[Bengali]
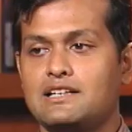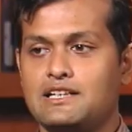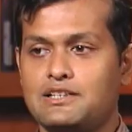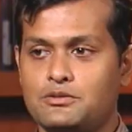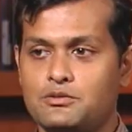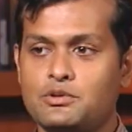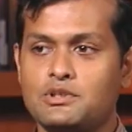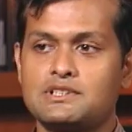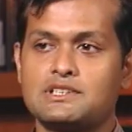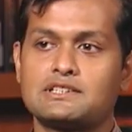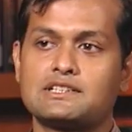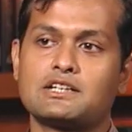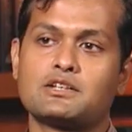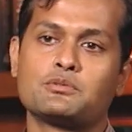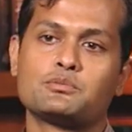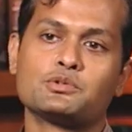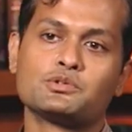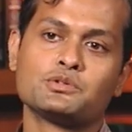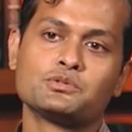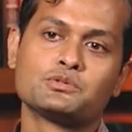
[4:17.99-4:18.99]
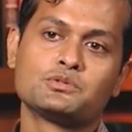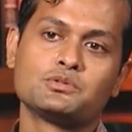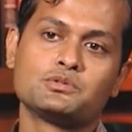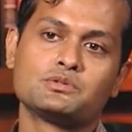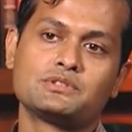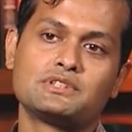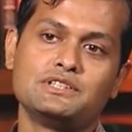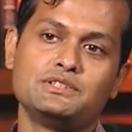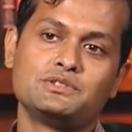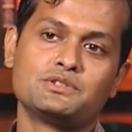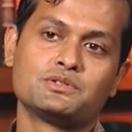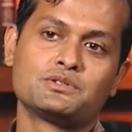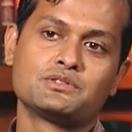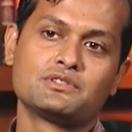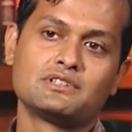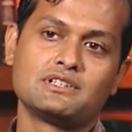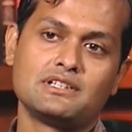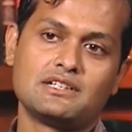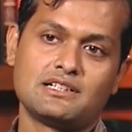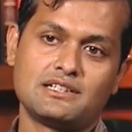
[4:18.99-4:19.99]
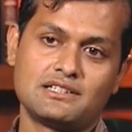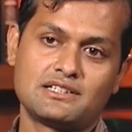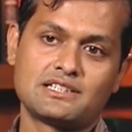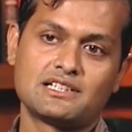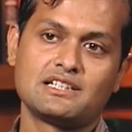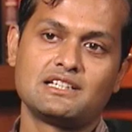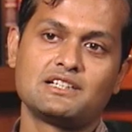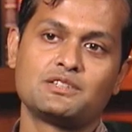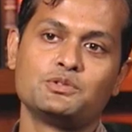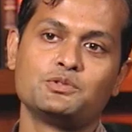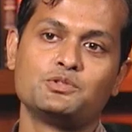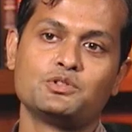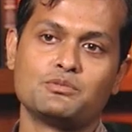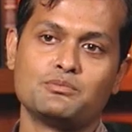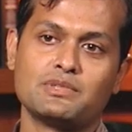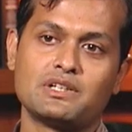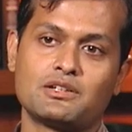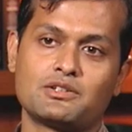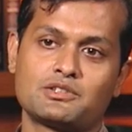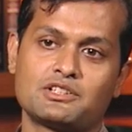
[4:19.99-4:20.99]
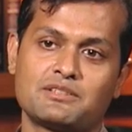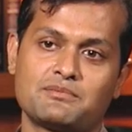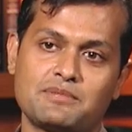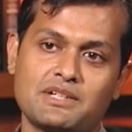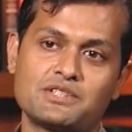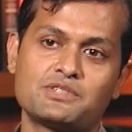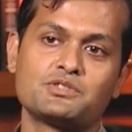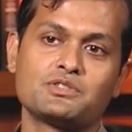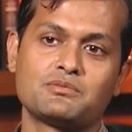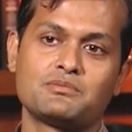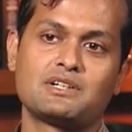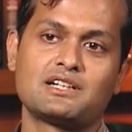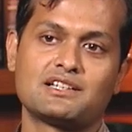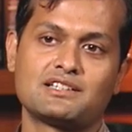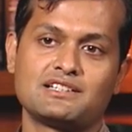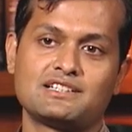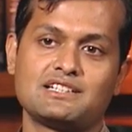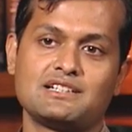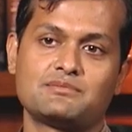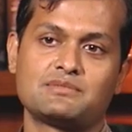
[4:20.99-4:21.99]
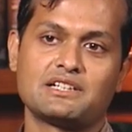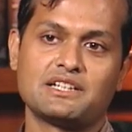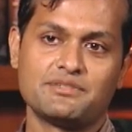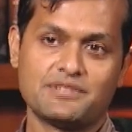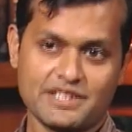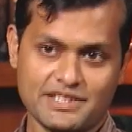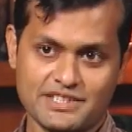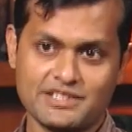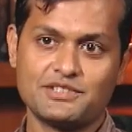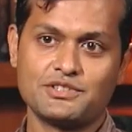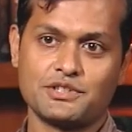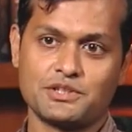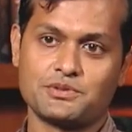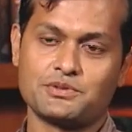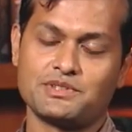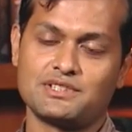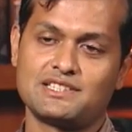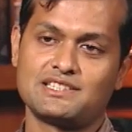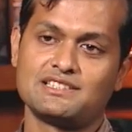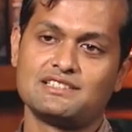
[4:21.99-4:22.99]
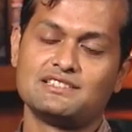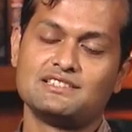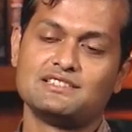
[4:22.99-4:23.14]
এই দু পর্যন্ত তিনজন ছেলে দুজন মেয়ে অর্থাৎ পাঁচজন বাংলাদেশি আমরা এভারেস্ট জয় করেছি